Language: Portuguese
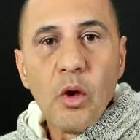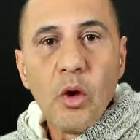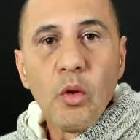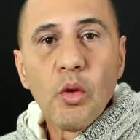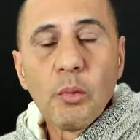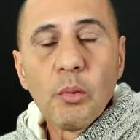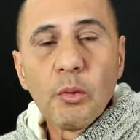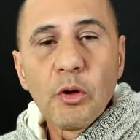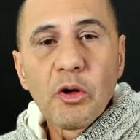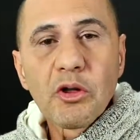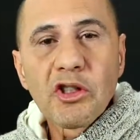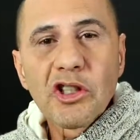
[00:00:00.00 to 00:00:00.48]

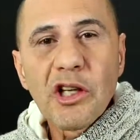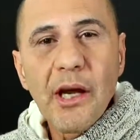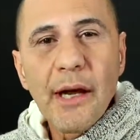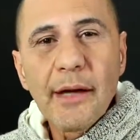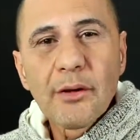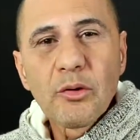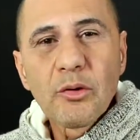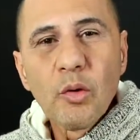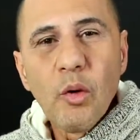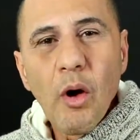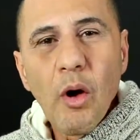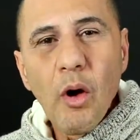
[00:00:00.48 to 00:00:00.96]
um
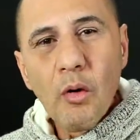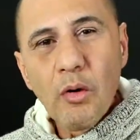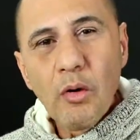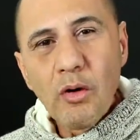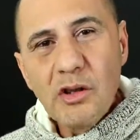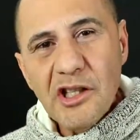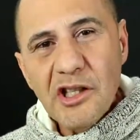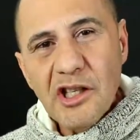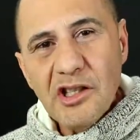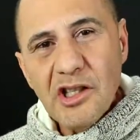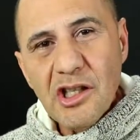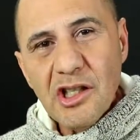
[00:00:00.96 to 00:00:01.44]
projeto
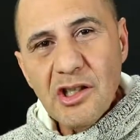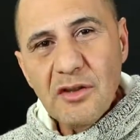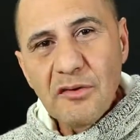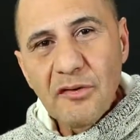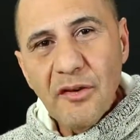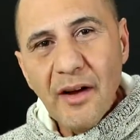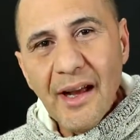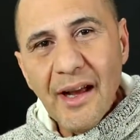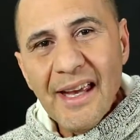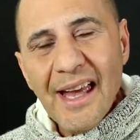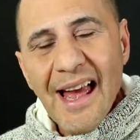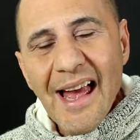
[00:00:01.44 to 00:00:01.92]
onde a gente
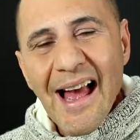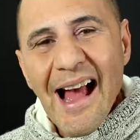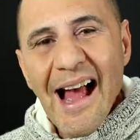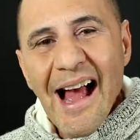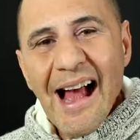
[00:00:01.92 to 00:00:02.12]
vai